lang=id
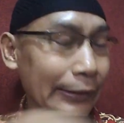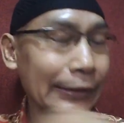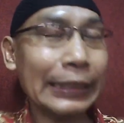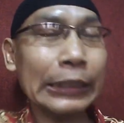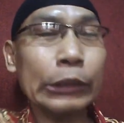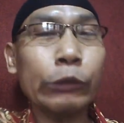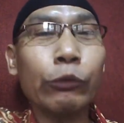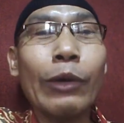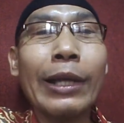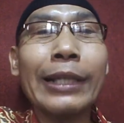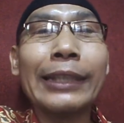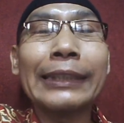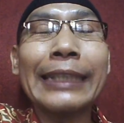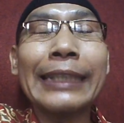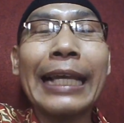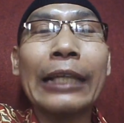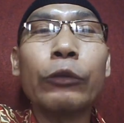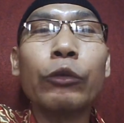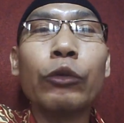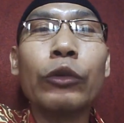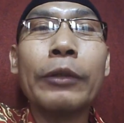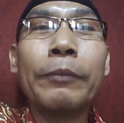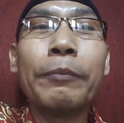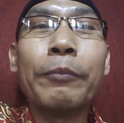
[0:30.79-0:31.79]
kecuali
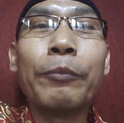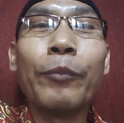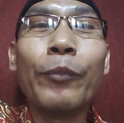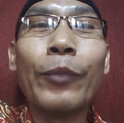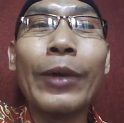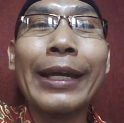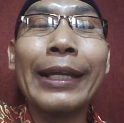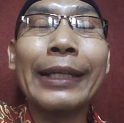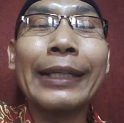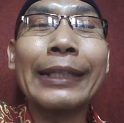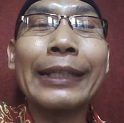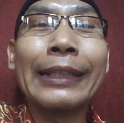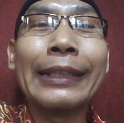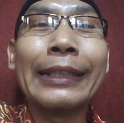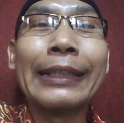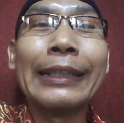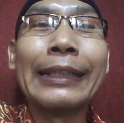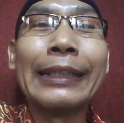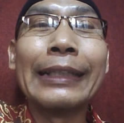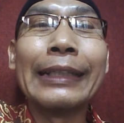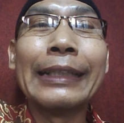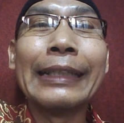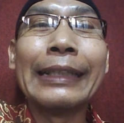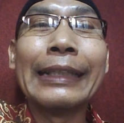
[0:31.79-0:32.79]
satu lembar
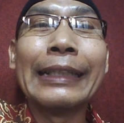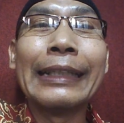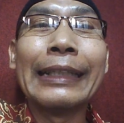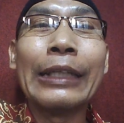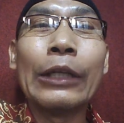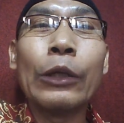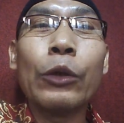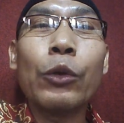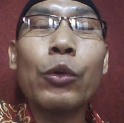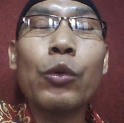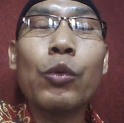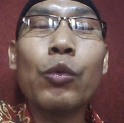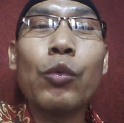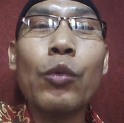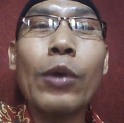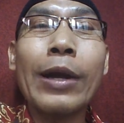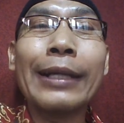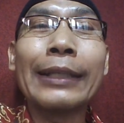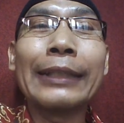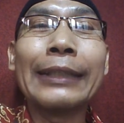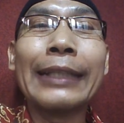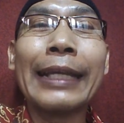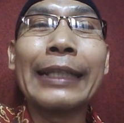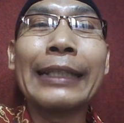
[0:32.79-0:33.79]

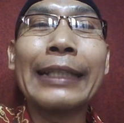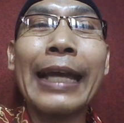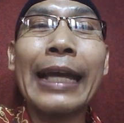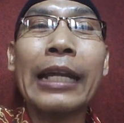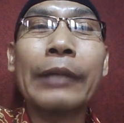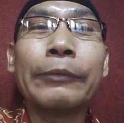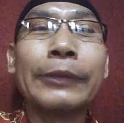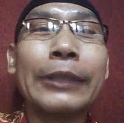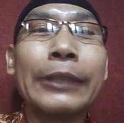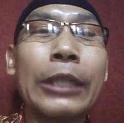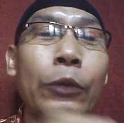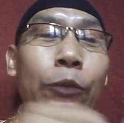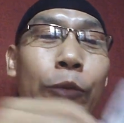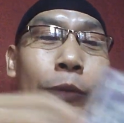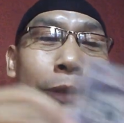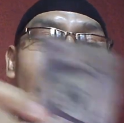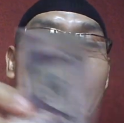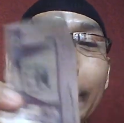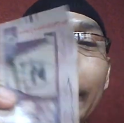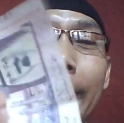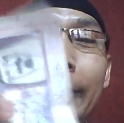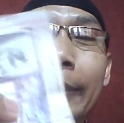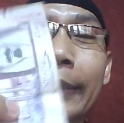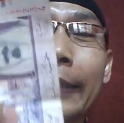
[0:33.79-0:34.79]
uang dari Arab
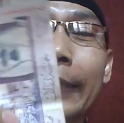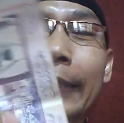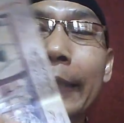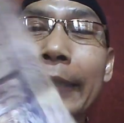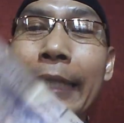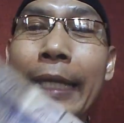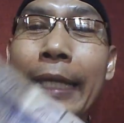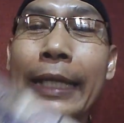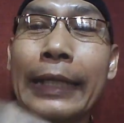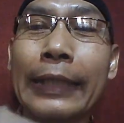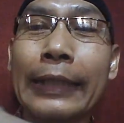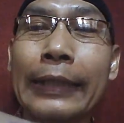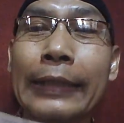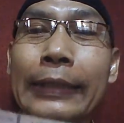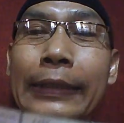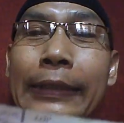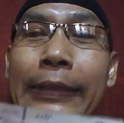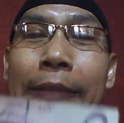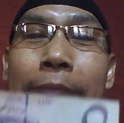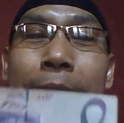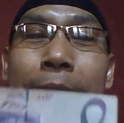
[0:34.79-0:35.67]
Saudi real